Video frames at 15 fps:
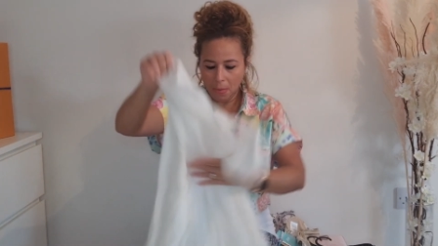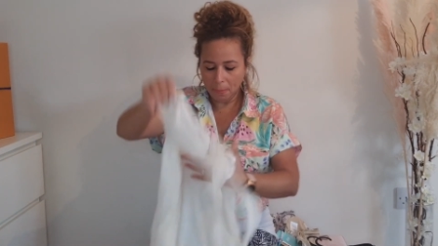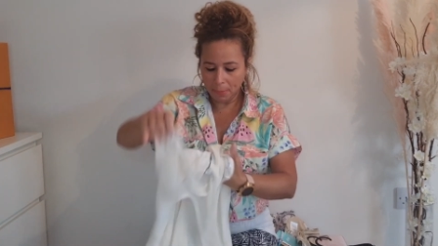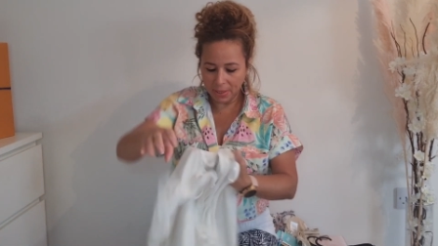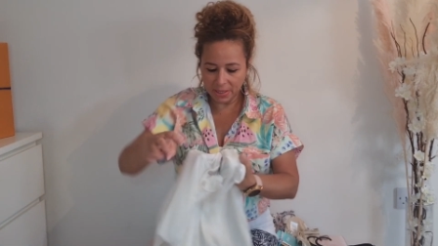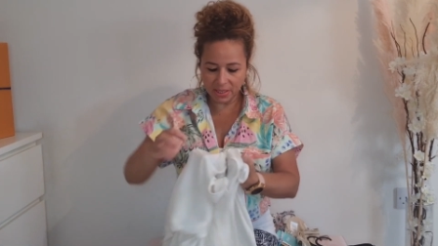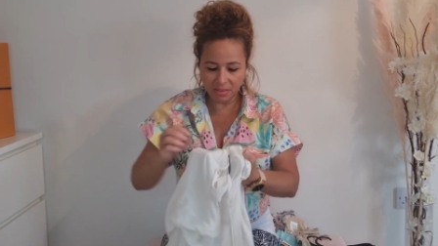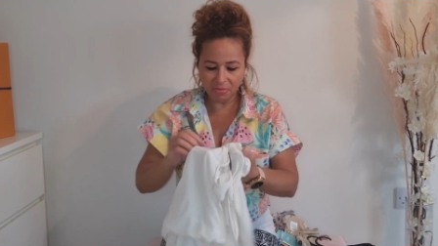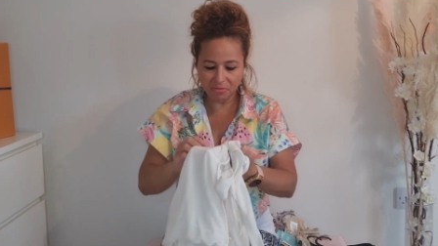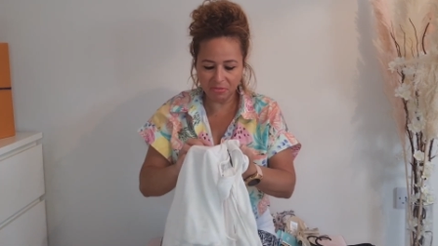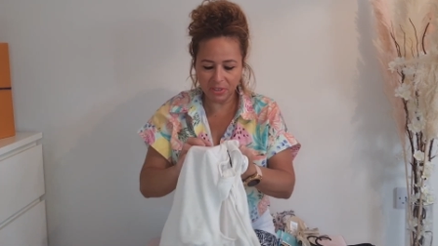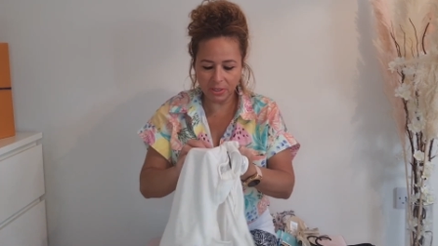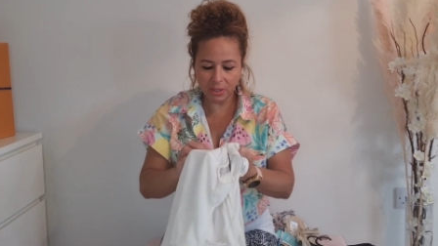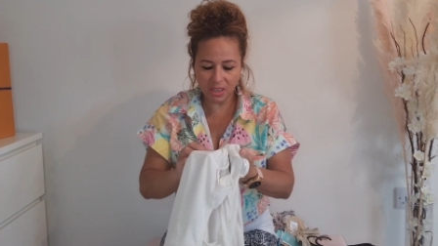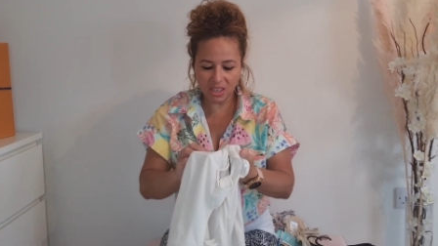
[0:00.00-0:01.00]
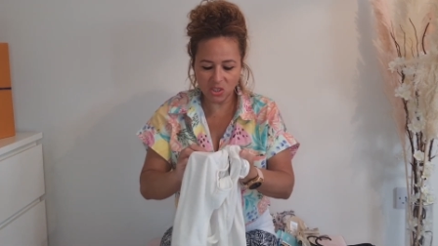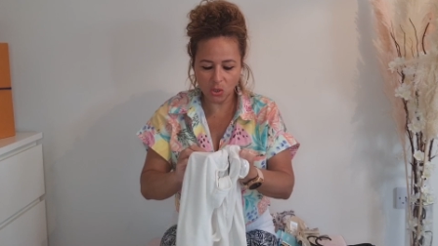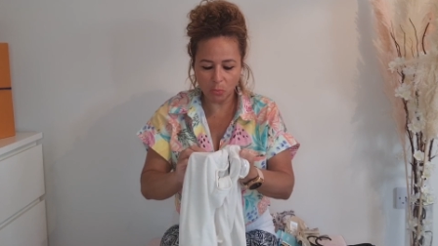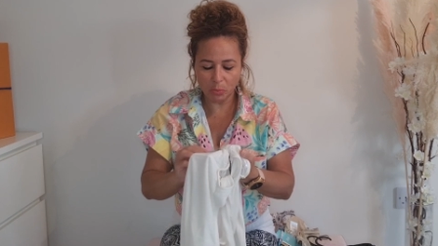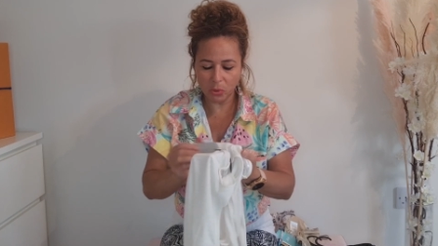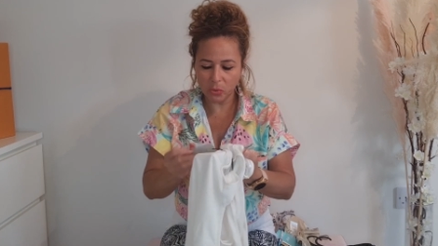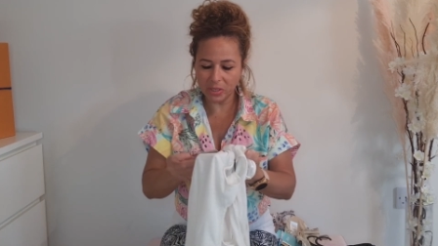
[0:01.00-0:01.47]
Mas enfim, é
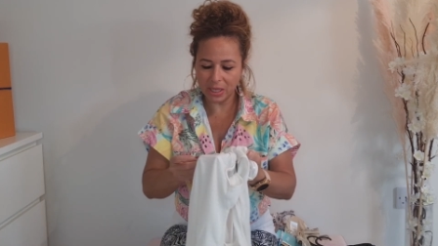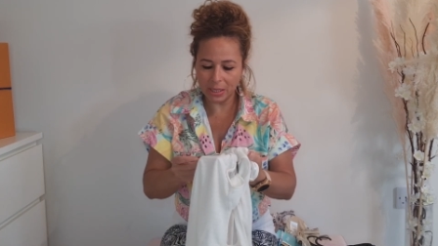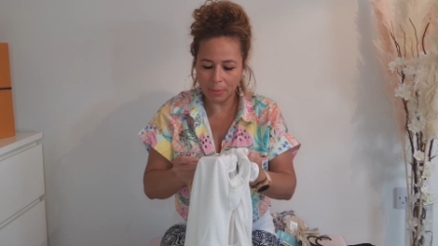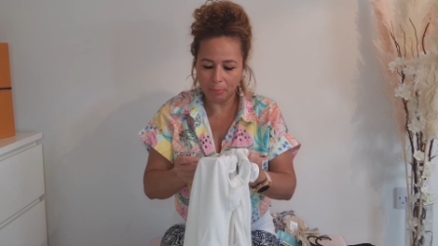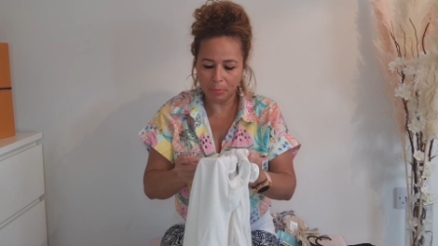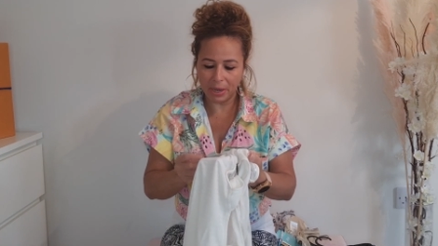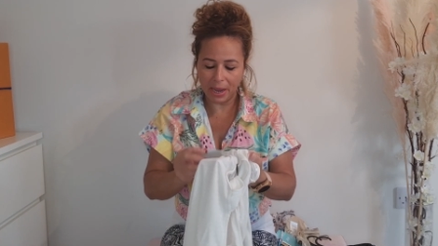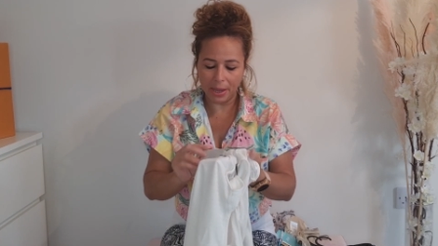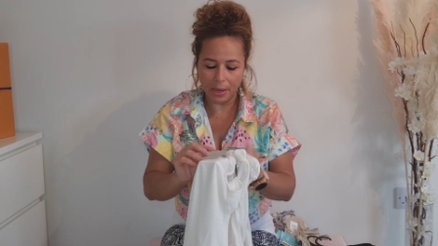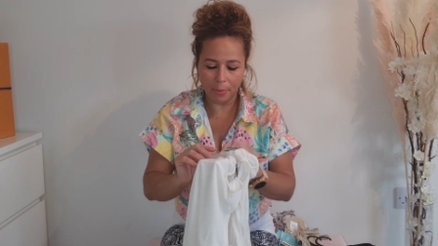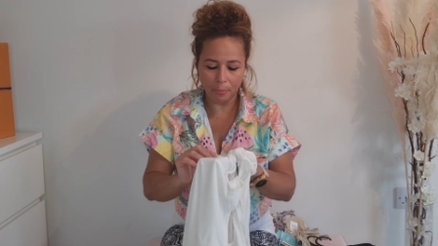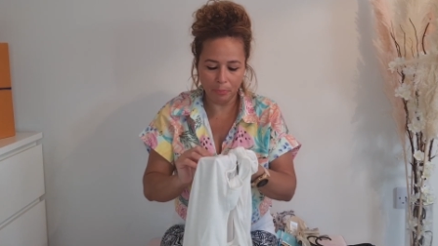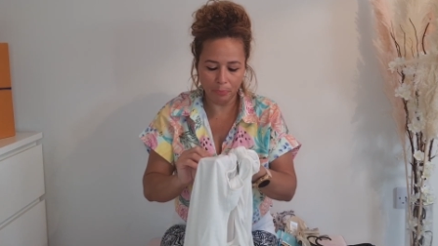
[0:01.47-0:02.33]
só para usar na praia.